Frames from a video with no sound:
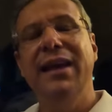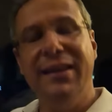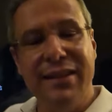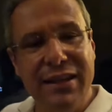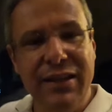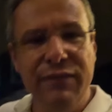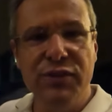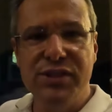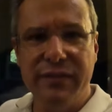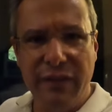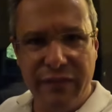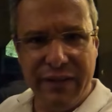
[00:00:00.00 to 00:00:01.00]
E aqui você
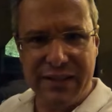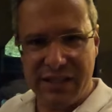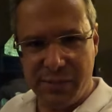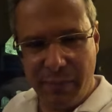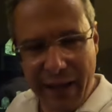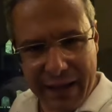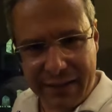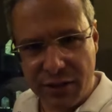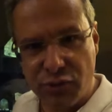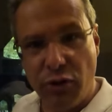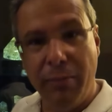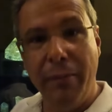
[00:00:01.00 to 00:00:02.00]
vem ver essas
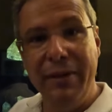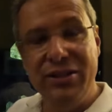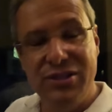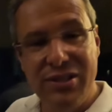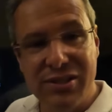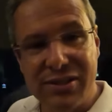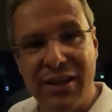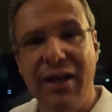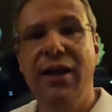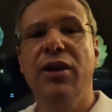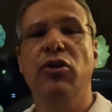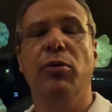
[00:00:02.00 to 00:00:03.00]
pedras, como ametista,
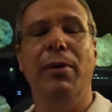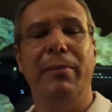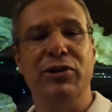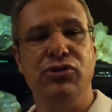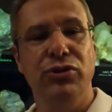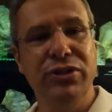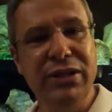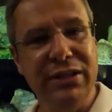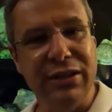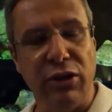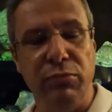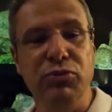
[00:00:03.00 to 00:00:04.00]
como
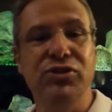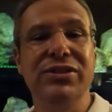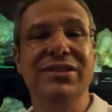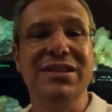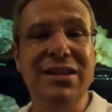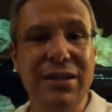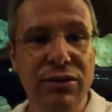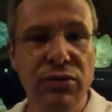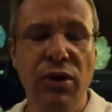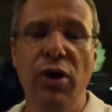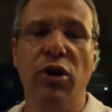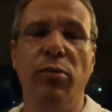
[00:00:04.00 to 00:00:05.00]
amazonita, como
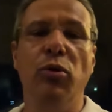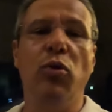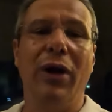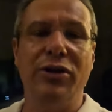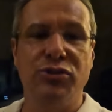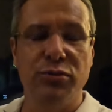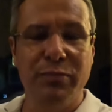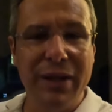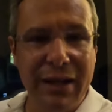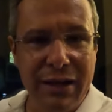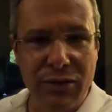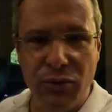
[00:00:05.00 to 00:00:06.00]
citrino, como quartzo
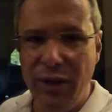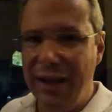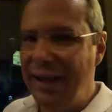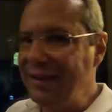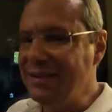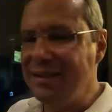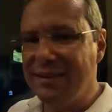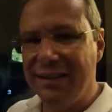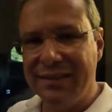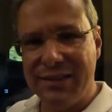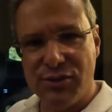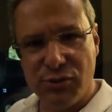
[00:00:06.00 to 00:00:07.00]
branco, entre
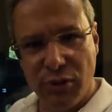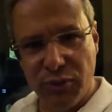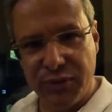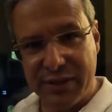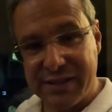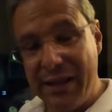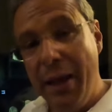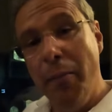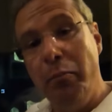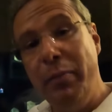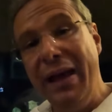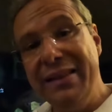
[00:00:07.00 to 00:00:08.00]
tantas outras.
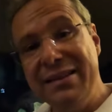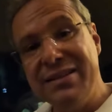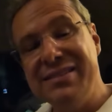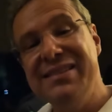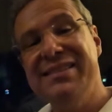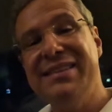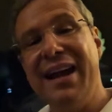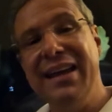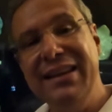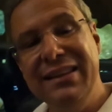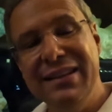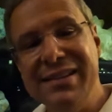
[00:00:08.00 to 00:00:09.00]
Pedras
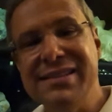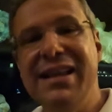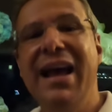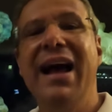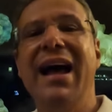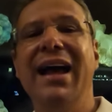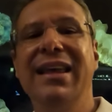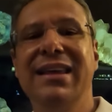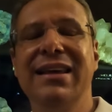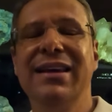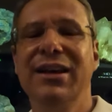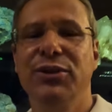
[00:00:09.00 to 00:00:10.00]
extraídas
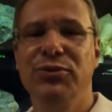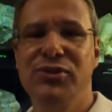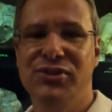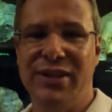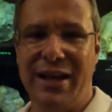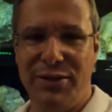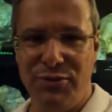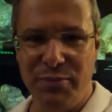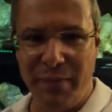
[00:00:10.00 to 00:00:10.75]
aqui do estado do